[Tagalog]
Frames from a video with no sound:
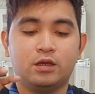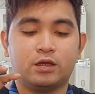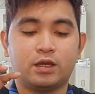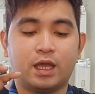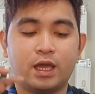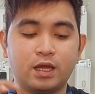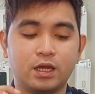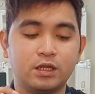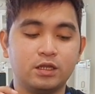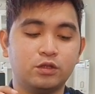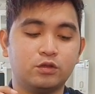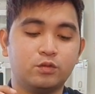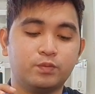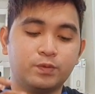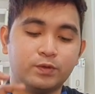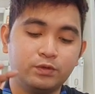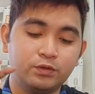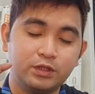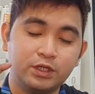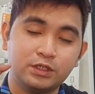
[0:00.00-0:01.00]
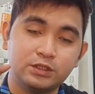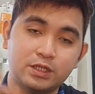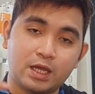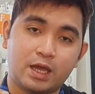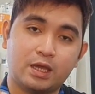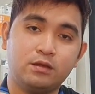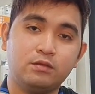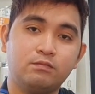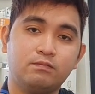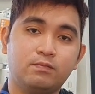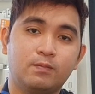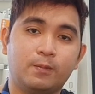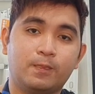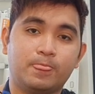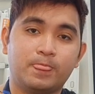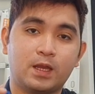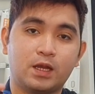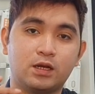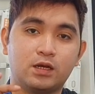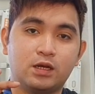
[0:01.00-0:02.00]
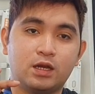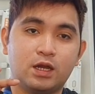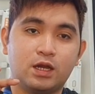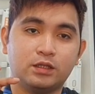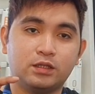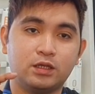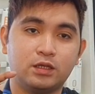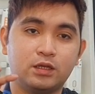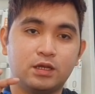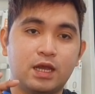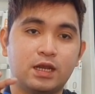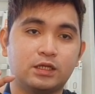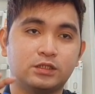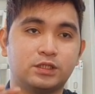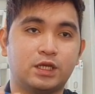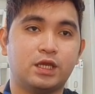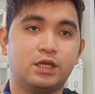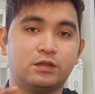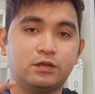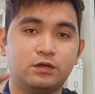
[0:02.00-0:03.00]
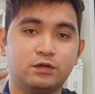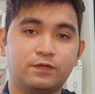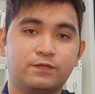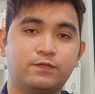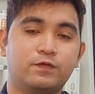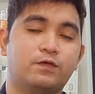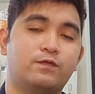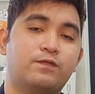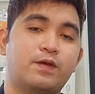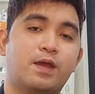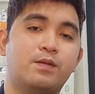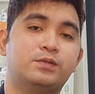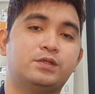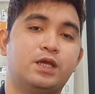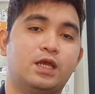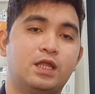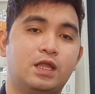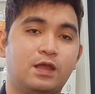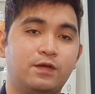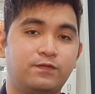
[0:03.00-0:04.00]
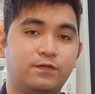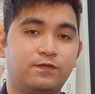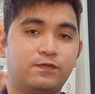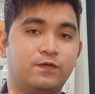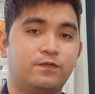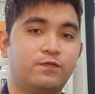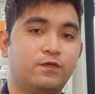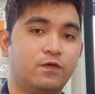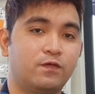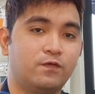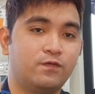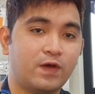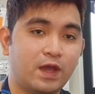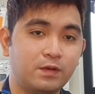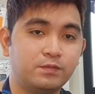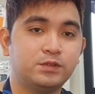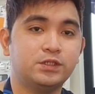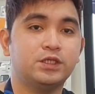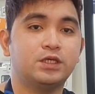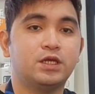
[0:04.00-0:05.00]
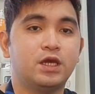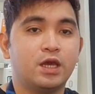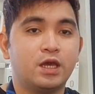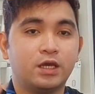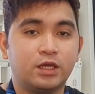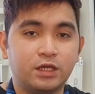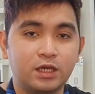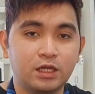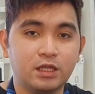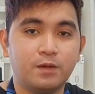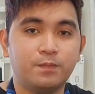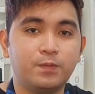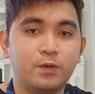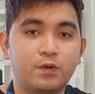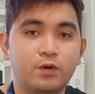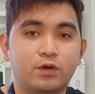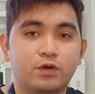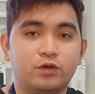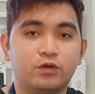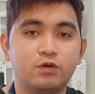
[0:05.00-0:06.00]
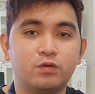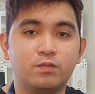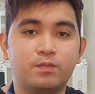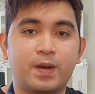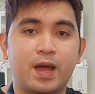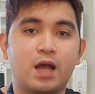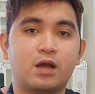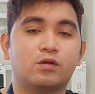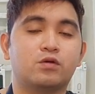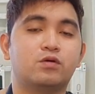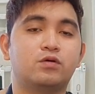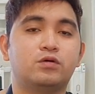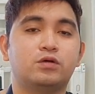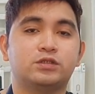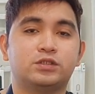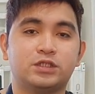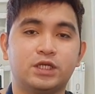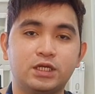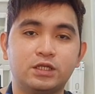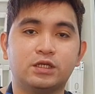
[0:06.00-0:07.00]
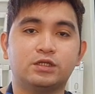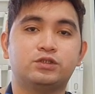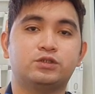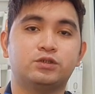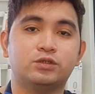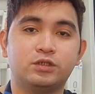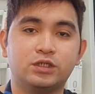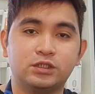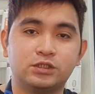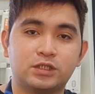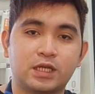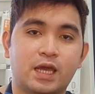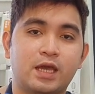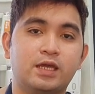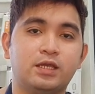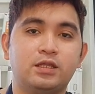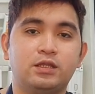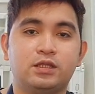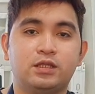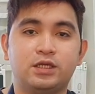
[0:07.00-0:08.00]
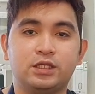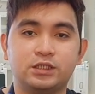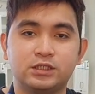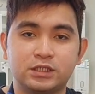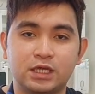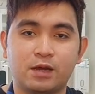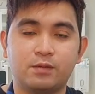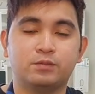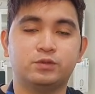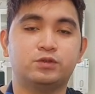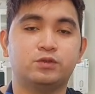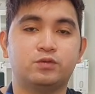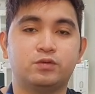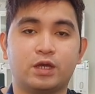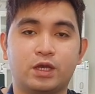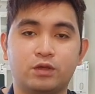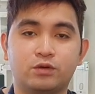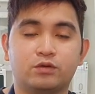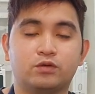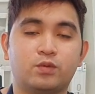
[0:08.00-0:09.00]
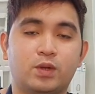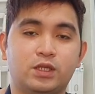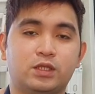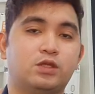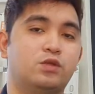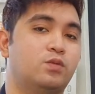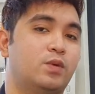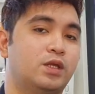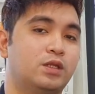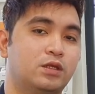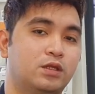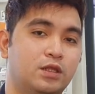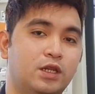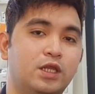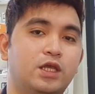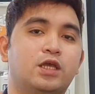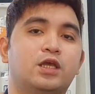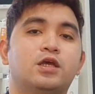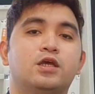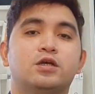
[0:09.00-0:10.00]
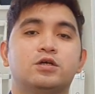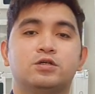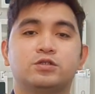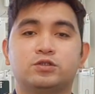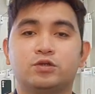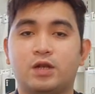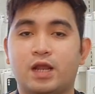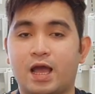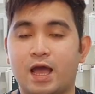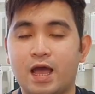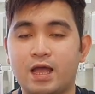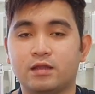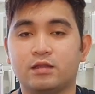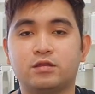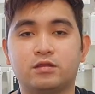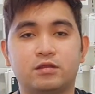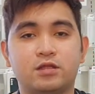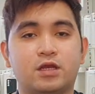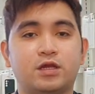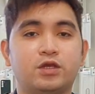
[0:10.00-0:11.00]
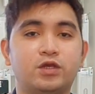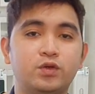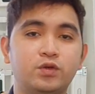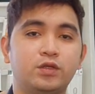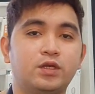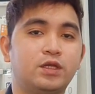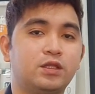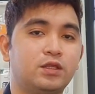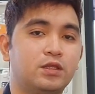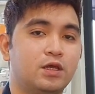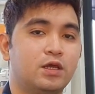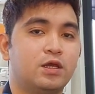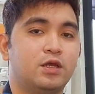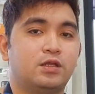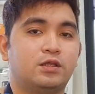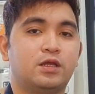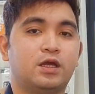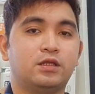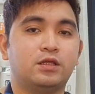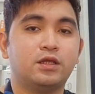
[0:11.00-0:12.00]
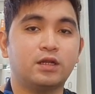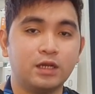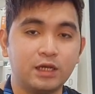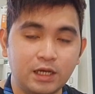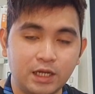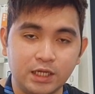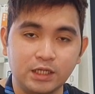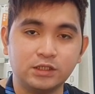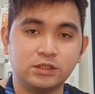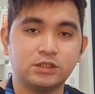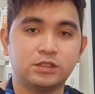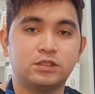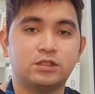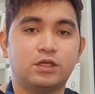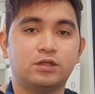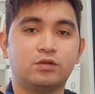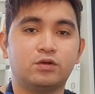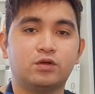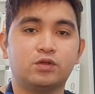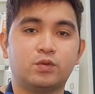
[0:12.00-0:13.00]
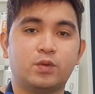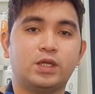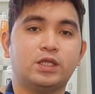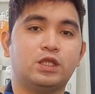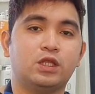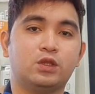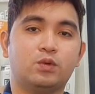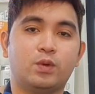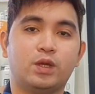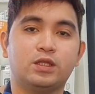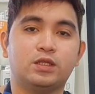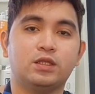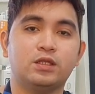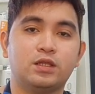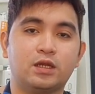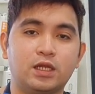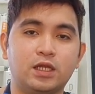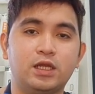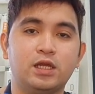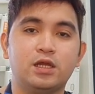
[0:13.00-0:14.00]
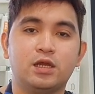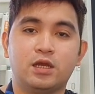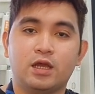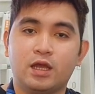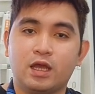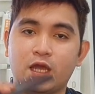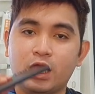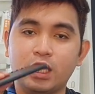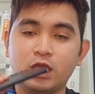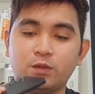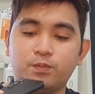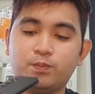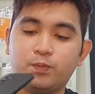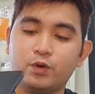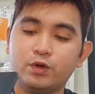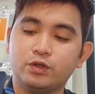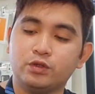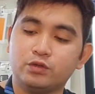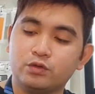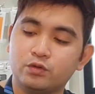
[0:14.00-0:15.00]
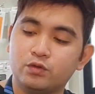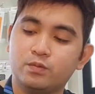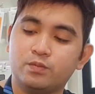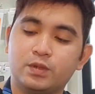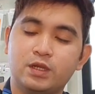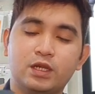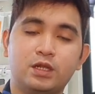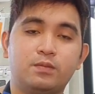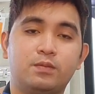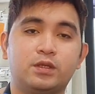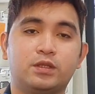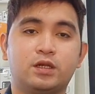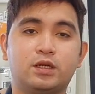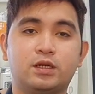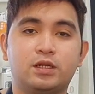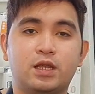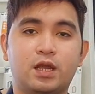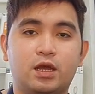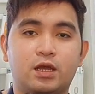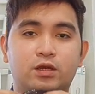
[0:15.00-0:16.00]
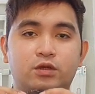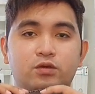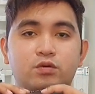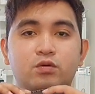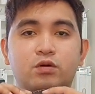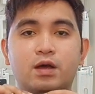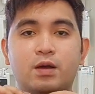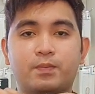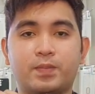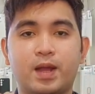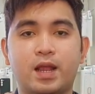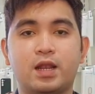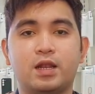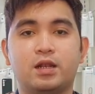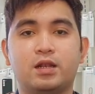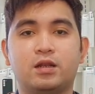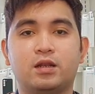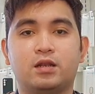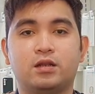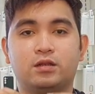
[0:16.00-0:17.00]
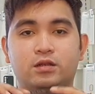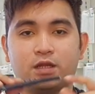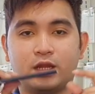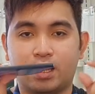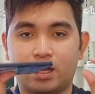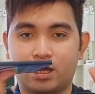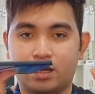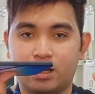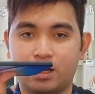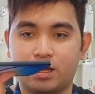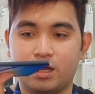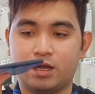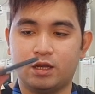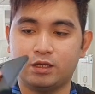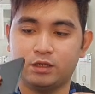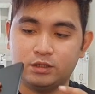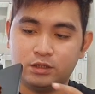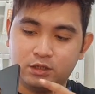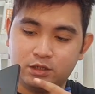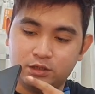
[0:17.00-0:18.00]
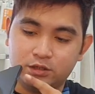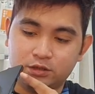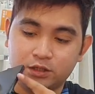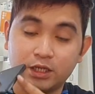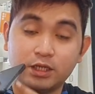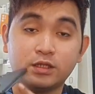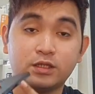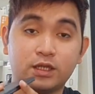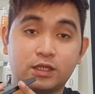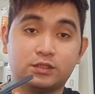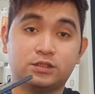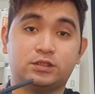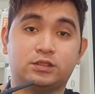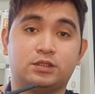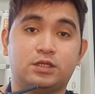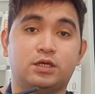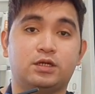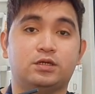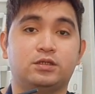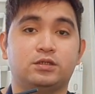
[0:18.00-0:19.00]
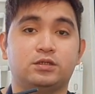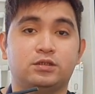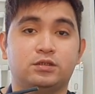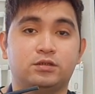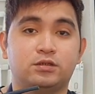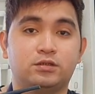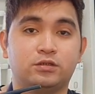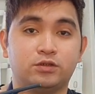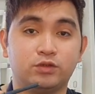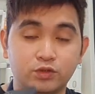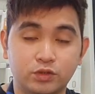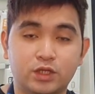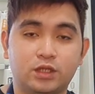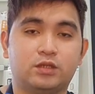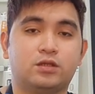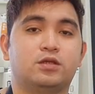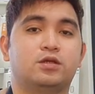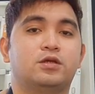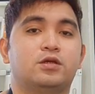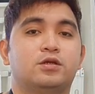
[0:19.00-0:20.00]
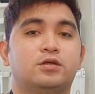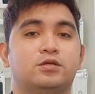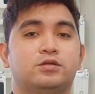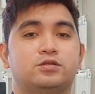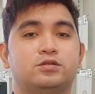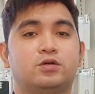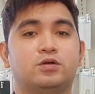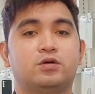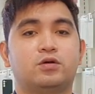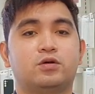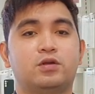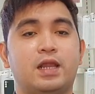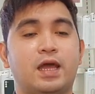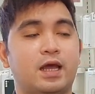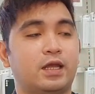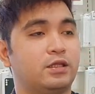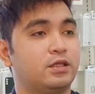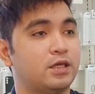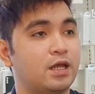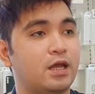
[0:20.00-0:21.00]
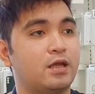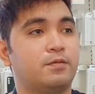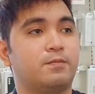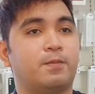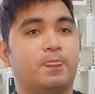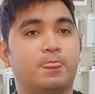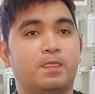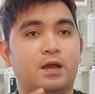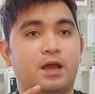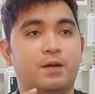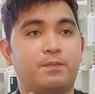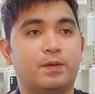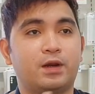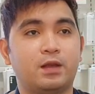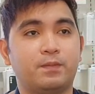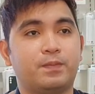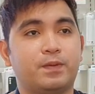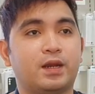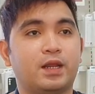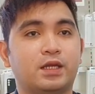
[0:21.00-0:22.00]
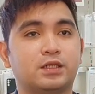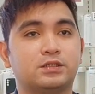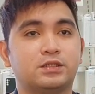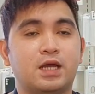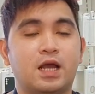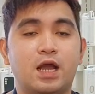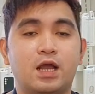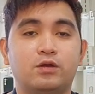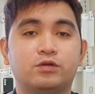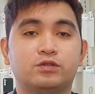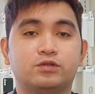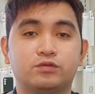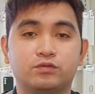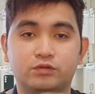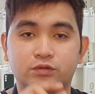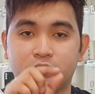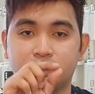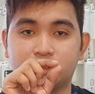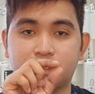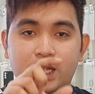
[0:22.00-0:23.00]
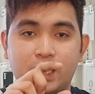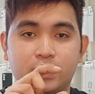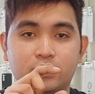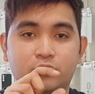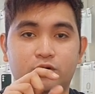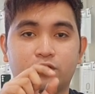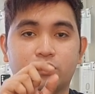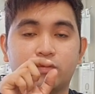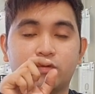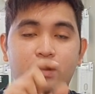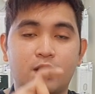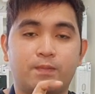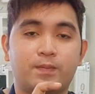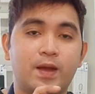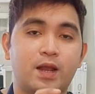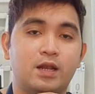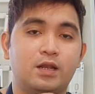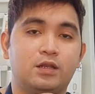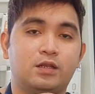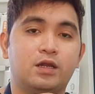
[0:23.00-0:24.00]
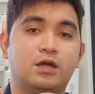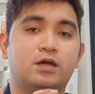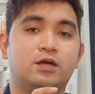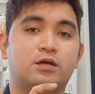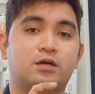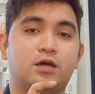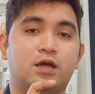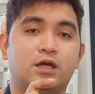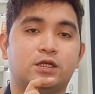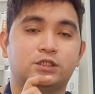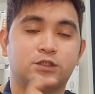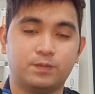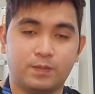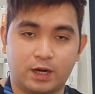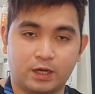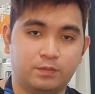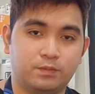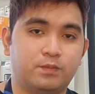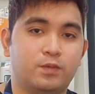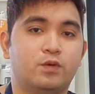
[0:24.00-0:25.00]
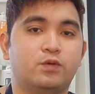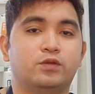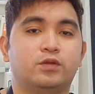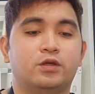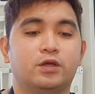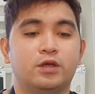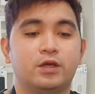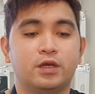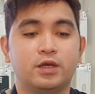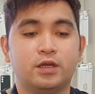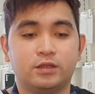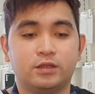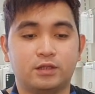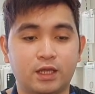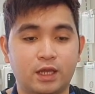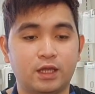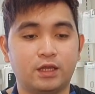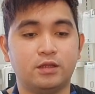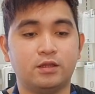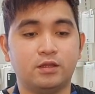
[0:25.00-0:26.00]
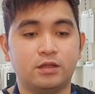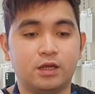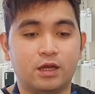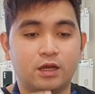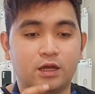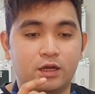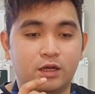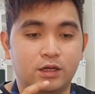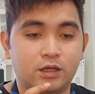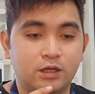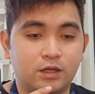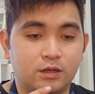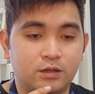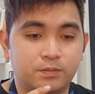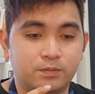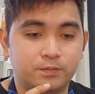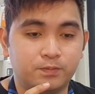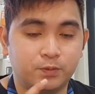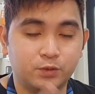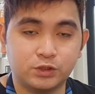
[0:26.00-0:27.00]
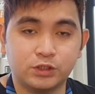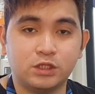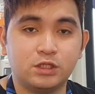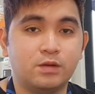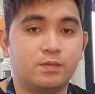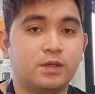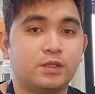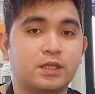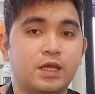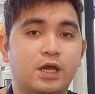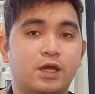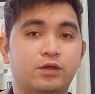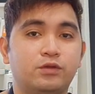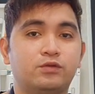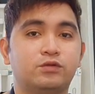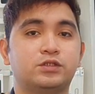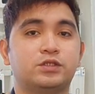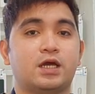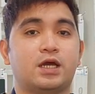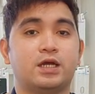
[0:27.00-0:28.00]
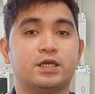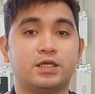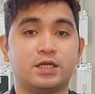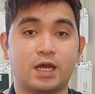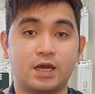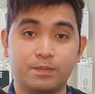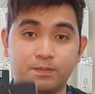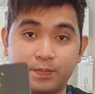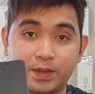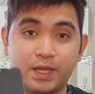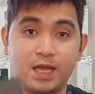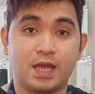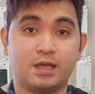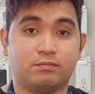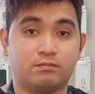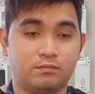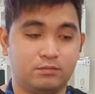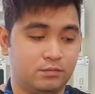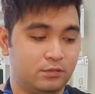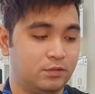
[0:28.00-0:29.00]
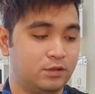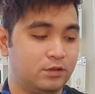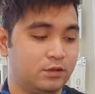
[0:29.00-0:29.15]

Kaya ganito po yung design ng ating ah, Galaxy A34 5G at A54 5G. Yan na po yung bagong signature design ni Samsung ngayong 2023. So lahat ng unit na nirelease nitong 2023, 8.2 mm na yung kapal ng uh, thickness ng unit. So lahat yan, uh, pare-parehas na halos nung design or yung kapal ng uh, smartphone. Then, uh, proceed naman tayo dun sa kanyang bigat.